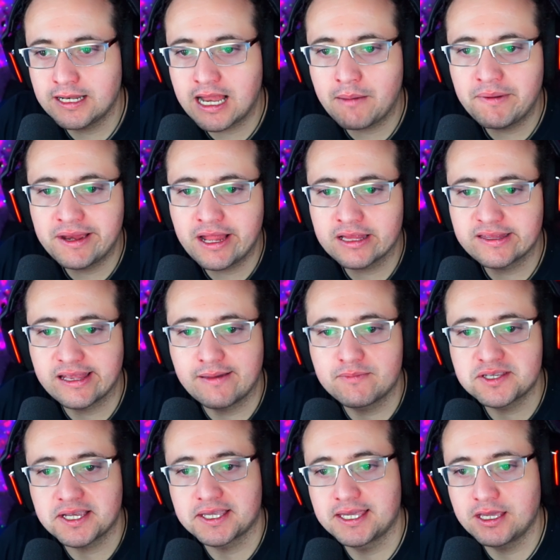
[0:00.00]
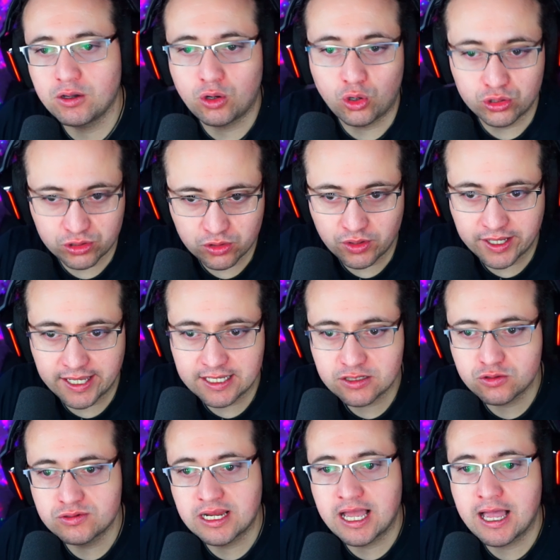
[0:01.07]
lámina, tenemos aquí otro que es
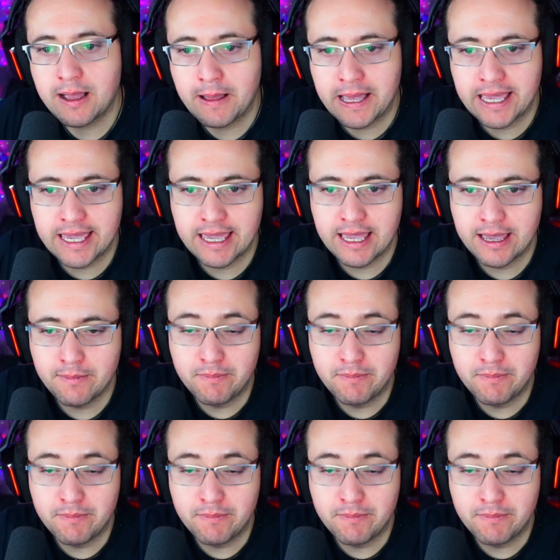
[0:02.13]
una eh,